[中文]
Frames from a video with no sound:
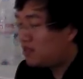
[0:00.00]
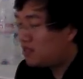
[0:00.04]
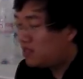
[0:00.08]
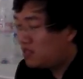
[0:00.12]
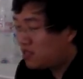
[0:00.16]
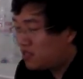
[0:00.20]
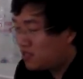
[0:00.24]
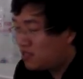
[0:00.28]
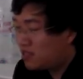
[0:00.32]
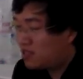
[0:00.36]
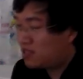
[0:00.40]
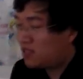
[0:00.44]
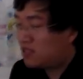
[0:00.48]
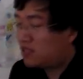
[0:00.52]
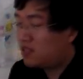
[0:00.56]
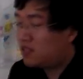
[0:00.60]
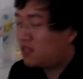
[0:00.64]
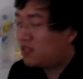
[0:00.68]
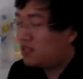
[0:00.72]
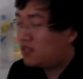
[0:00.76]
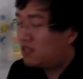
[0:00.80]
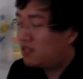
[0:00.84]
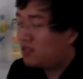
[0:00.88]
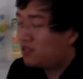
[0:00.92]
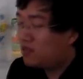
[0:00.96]
士
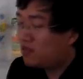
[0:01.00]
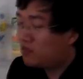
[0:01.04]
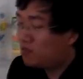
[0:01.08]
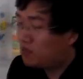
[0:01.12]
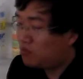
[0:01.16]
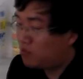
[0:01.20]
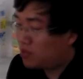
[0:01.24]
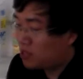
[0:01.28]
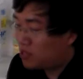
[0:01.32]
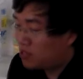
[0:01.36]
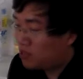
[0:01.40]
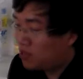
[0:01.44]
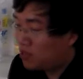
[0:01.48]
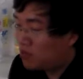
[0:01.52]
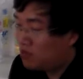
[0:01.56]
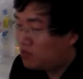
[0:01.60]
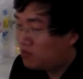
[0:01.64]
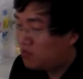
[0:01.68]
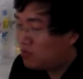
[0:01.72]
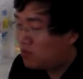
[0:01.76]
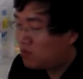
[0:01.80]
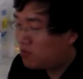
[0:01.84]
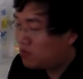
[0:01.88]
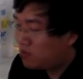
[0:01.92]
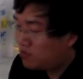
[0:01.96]
之所求
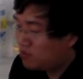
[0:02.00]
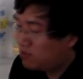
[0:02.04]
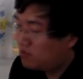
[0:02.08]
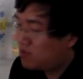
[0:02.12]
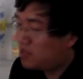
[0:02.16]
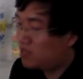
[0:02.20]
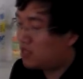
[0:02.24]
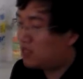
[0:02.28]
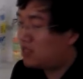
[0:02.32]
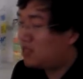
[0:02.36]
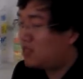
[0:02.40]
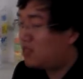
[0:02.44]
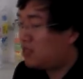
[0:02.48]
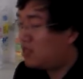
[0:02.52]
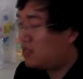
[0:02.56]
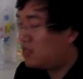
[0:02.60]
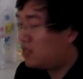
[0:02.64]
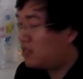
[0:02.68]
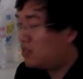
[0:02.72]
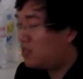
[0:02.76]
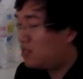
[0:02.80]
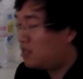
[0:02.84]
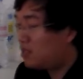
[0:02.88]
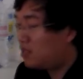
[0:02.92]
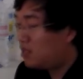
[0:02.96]
乎书者，
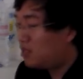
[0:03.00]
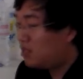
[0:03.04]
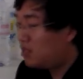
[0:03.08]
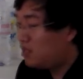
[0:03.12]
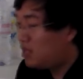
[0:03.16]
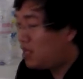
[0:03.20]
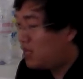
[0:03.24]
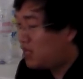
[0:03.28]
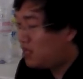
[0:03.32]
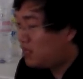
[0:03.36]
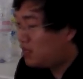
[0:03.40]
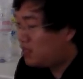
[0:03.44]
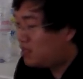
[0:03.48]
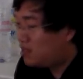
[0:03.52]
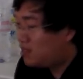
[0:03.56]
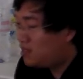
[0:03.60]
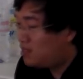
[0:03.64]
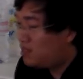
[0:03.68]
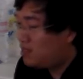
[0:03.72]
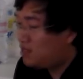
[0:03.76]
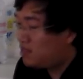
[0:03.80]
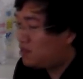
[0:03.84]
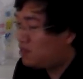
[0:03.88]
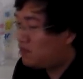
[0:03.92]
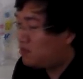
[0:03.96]
类以
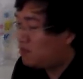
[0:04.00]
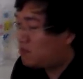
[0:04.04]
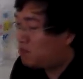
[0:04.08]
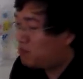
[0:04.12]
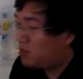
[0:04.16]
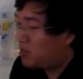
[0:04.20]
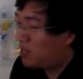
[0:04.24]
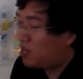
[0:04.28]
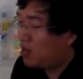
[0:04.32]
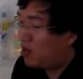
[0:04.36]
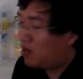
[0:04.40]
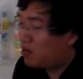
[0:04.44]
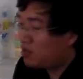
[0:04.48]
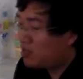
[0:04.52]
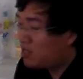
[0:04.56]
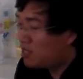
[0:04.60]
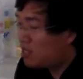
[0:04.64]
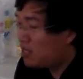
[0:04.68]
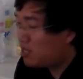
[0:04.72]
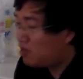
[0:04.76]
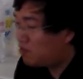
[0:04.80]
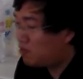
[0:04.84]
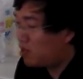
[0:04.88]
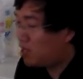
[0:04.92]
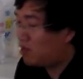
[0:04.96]
寄送剽
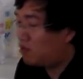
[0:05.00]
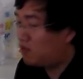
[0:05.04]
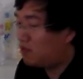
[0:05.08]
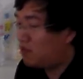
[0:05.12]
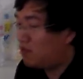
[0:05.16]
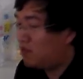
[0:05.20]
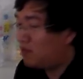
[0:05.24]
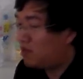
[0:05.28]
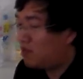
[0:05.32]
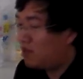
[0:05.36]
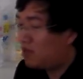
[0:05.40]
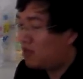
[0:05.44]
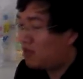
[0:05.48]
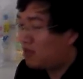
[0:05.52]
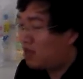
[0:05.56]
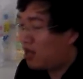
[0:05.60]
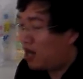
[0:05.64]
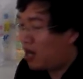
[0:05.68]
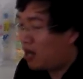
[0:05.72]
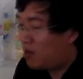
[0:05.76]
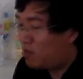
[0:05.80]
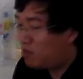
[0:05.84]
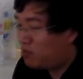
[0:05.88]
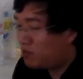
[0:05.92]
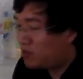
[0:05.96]
窃为功，
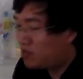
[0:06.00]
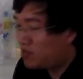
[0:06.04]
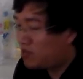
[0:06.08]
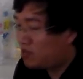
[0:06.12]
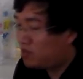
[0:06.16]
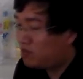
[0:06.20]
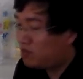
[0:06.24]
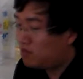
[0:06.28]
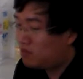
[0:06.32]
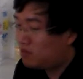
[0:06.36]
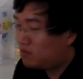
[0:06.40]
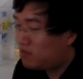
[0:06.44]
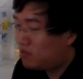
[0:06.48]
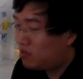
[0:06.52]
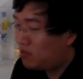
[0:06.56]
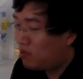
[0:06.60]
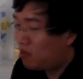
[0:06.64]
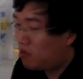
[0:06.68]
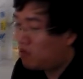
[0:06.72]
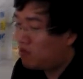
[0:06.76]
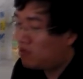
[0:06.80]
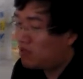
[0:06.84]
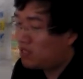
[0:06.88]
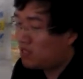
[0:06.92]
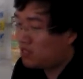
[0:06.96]
而不及乎
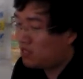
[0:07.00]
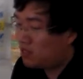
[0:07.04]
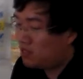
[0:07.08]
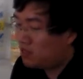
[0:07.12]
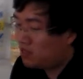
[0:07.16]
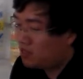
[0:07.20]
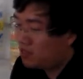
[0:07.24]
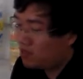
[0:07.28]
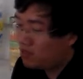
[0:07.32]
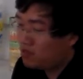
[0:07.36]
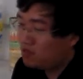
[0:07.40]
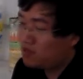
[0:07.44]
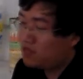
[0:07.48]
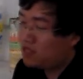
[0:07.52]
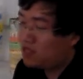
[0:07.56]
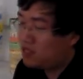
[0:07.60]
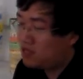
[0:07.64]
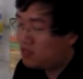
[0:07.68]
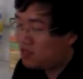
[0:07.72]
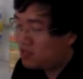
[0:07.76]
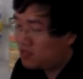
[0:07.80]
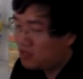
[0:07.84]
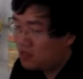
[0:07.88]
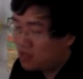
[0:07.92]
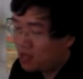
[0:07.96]
穷理修
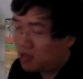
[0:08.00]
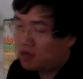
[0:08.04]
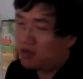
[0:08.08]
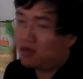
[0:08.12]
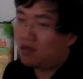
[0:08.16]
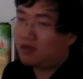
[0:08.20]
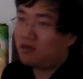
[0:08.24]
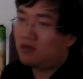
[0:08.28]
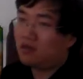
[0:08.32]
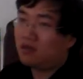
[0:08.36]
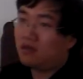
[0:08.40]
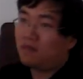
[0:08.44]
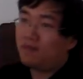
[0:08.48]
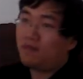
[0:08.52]
身之要。”